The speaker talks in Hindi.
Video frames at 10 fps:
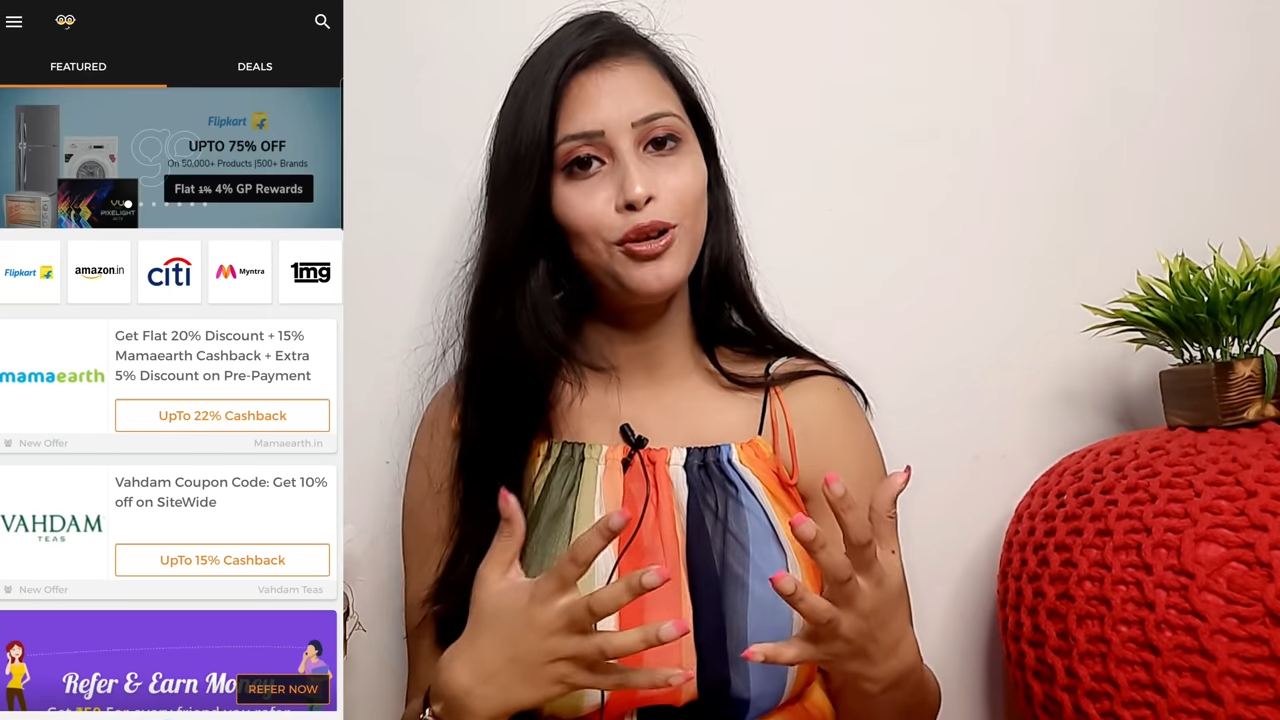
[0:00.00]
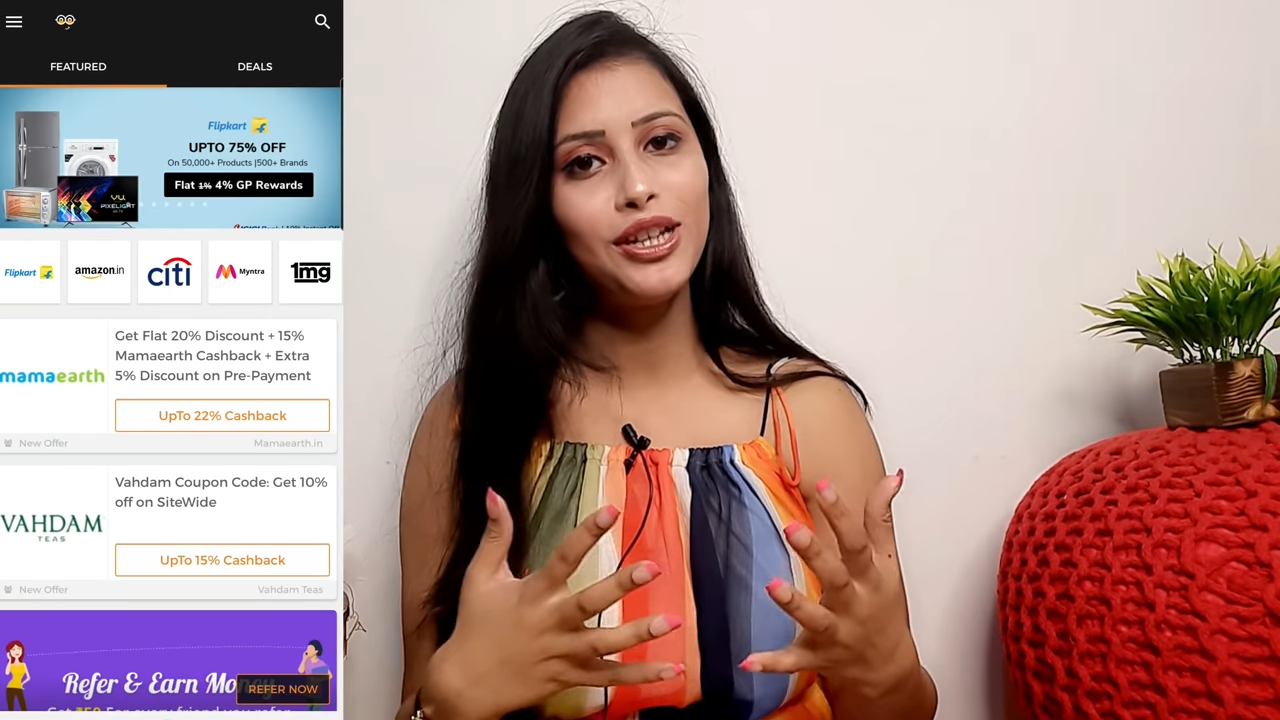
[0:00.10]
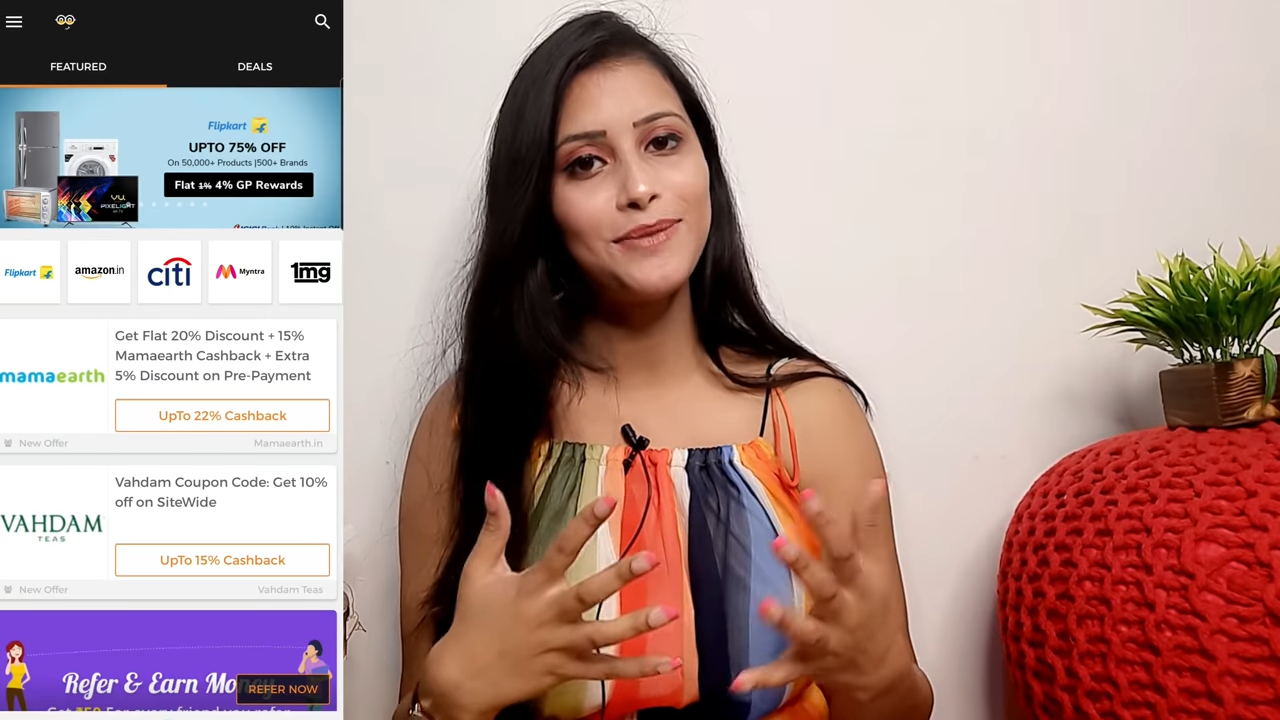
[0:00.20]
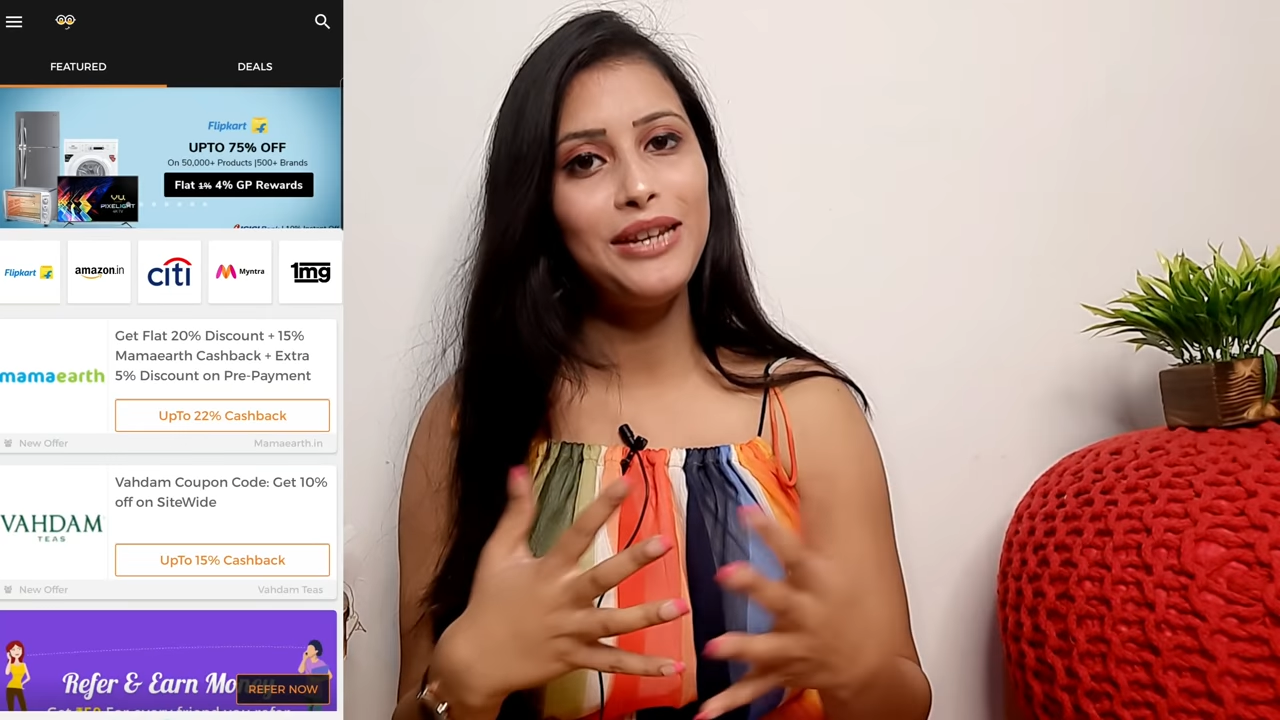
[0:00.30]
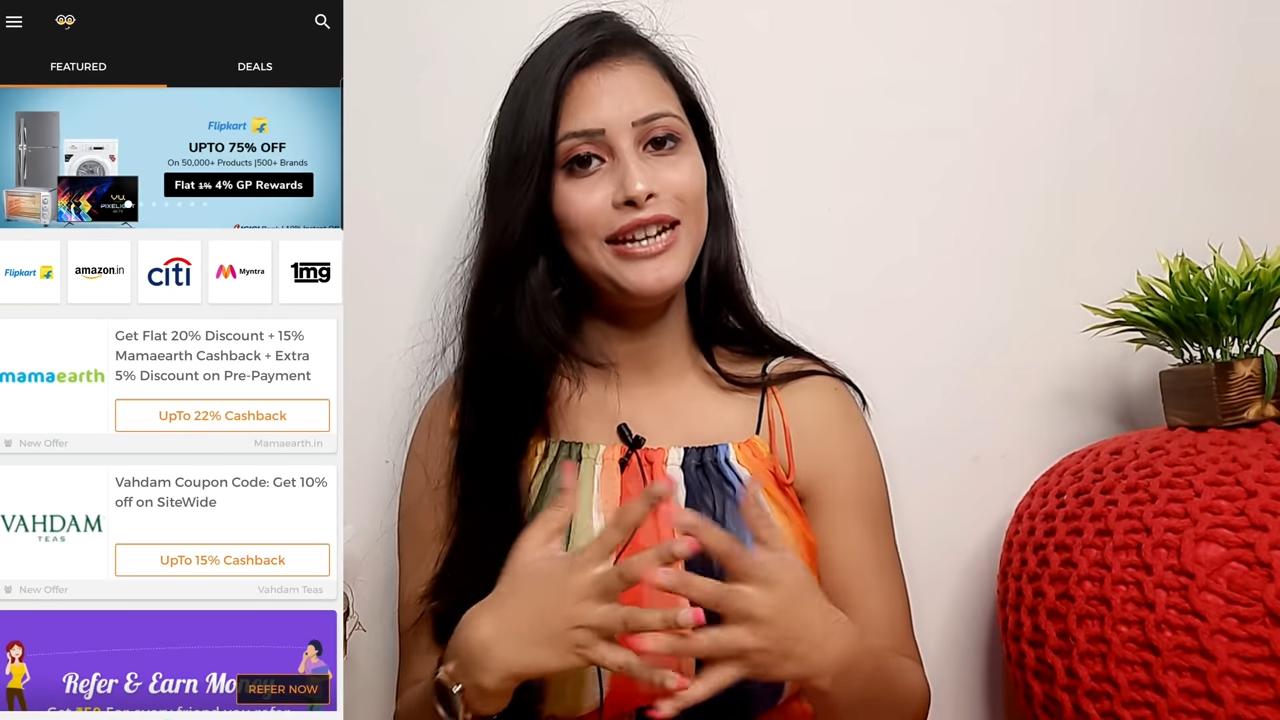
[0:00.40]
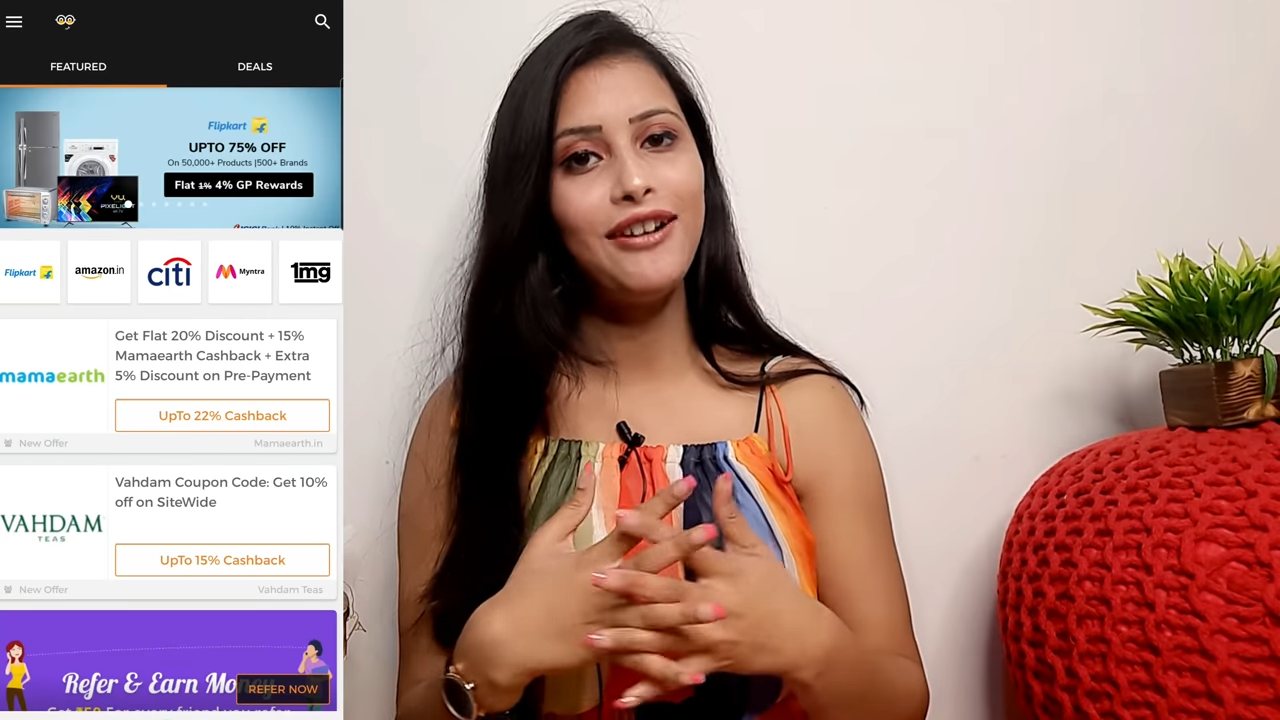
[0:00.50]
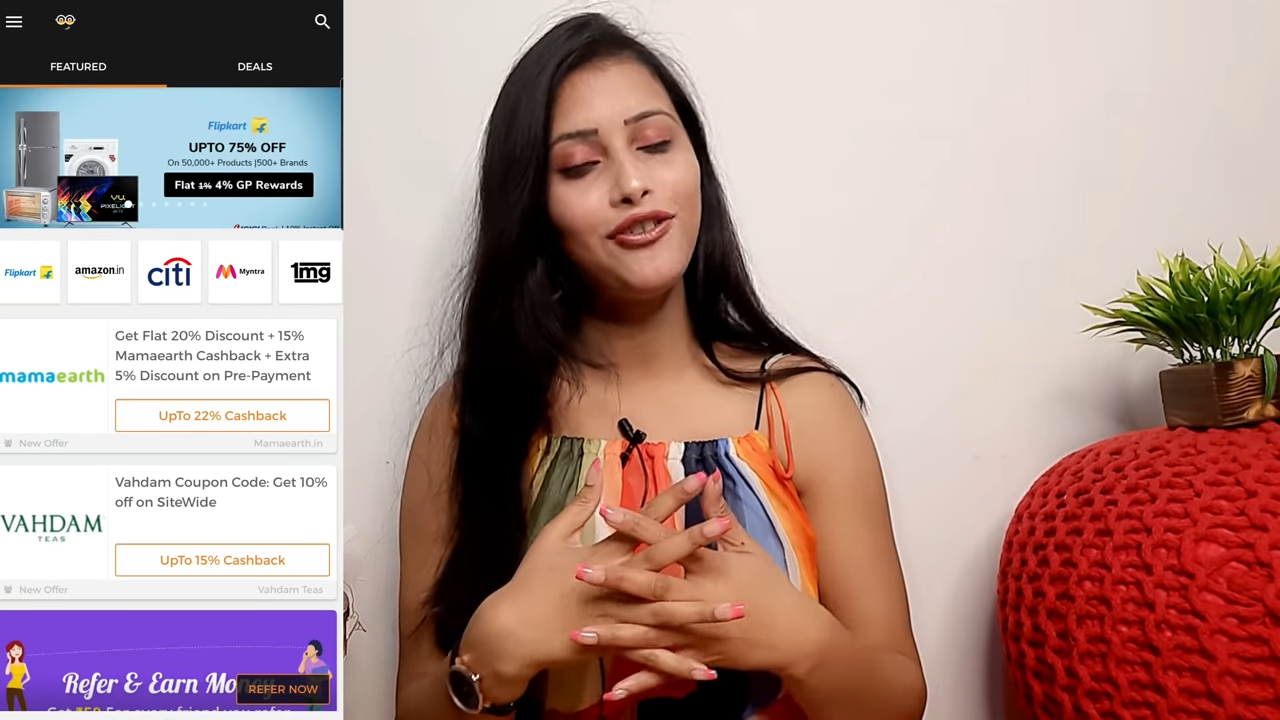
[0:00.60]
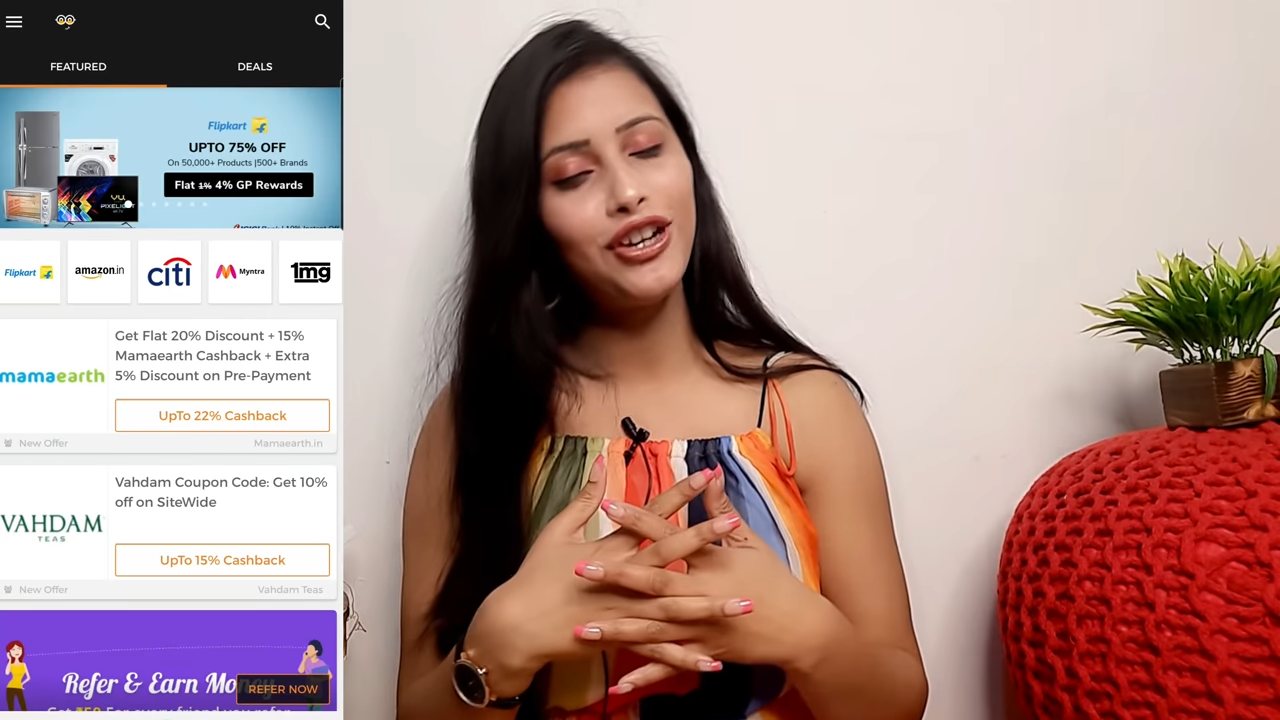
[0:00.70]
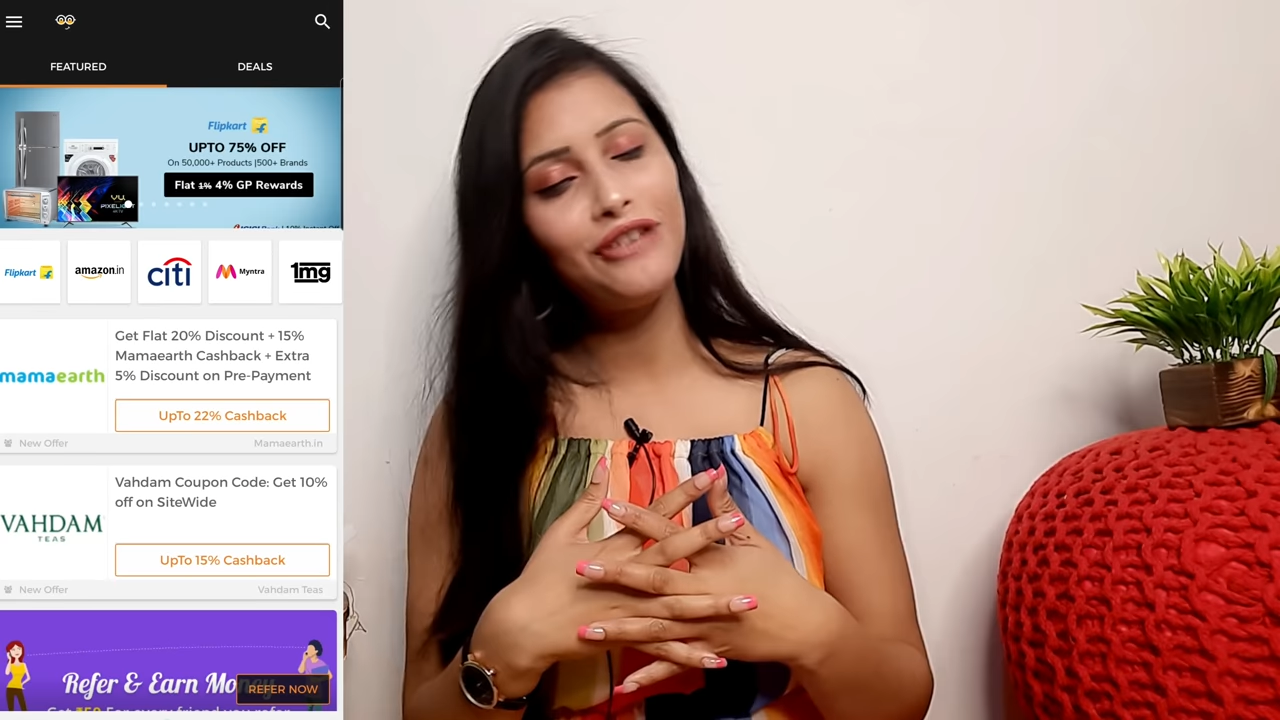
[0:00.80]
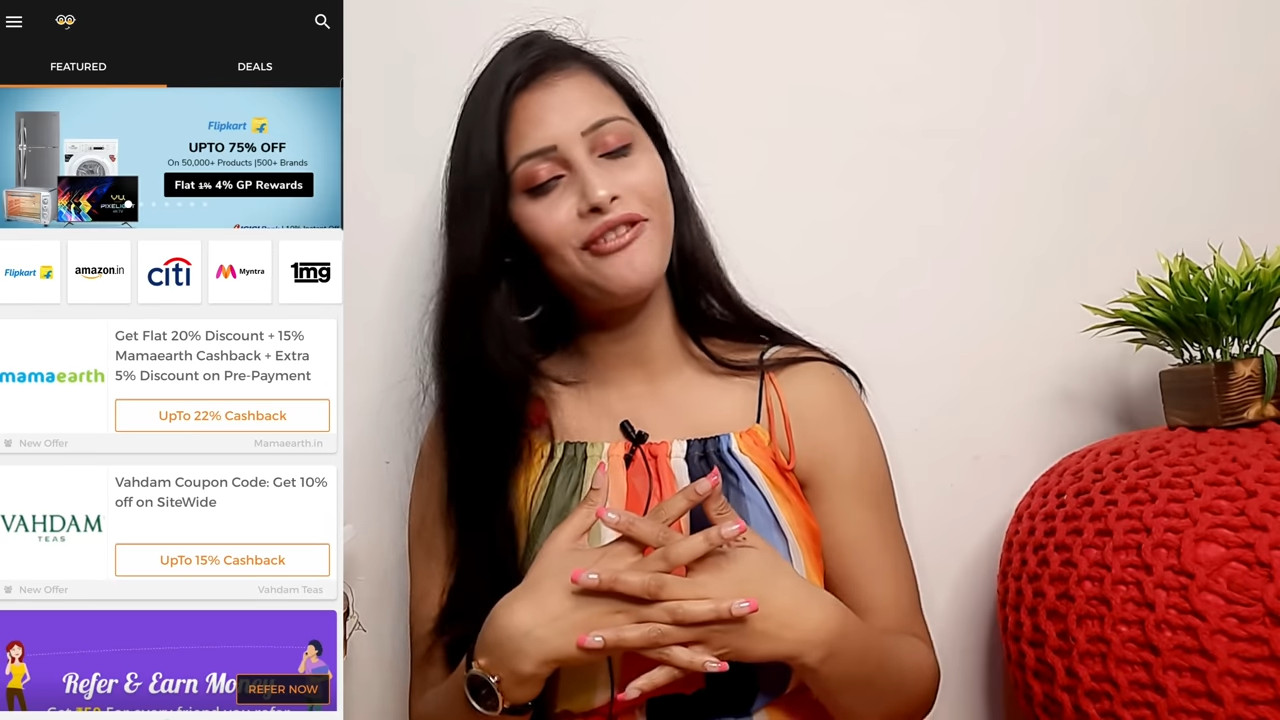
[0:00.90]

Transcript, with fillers: बोनस मिलेगा ट्वेंटी